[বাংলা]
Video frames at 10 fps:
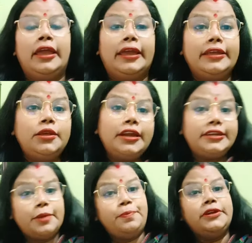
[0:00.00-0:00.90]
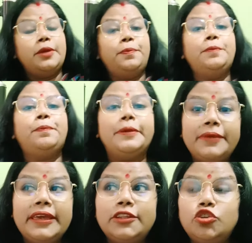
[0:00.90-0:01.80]
এদিকে টেপি টেপির
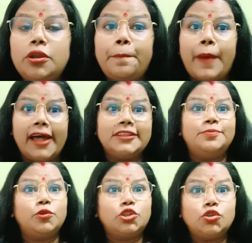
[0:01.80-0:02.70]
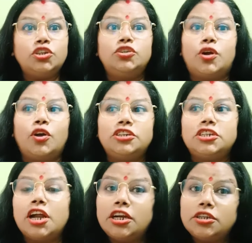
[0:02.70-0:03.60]
প্রেমিকের জন্য পাঁচ বছরের সংসার